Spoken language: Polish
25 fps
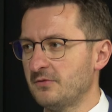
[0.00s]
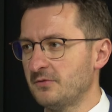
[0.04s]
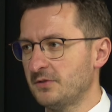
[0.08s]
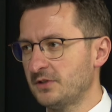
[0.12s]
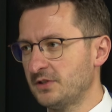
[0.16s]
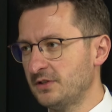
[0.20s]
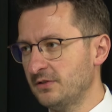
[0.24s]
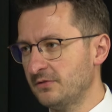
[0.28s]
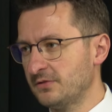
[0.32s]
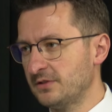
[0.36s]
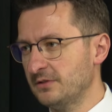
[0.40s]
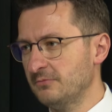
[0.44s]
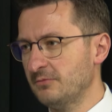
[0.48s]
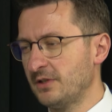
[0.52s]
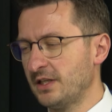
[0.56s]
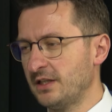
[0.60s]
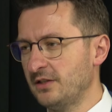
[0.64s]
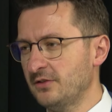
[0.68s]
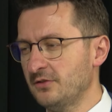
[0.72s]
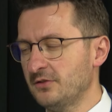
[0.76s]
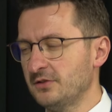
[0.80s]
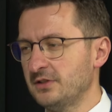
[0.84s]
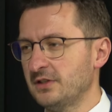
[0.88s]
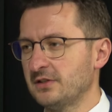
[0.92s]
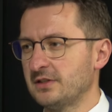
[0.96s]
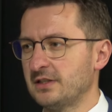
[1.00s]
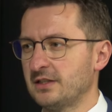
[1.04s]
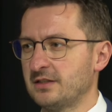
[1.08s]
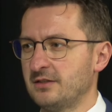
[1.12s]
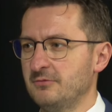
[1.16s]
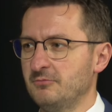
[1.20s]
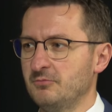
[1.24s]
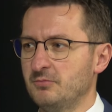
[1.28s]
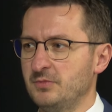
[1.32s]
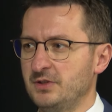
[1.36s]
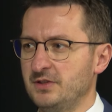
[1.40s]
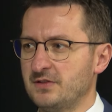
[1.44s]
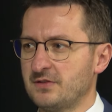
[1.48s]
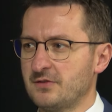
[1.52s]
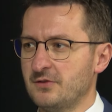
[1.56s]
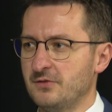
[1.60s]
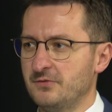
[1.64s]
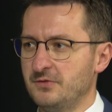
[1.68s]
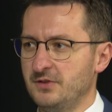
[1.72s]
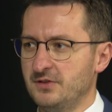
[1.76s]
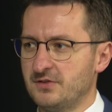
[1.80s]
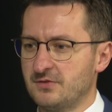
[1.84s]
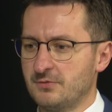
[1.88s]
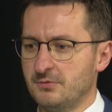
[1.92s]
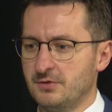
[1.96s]
właśnie w tym rejonie, takim blisko
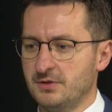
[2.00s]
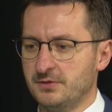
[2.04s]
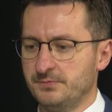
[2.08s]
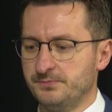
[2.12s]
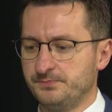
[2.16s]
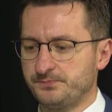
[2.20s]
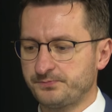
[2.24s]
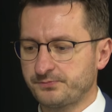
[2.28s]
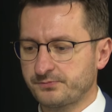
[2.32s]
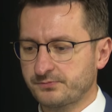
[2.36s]
Wisły,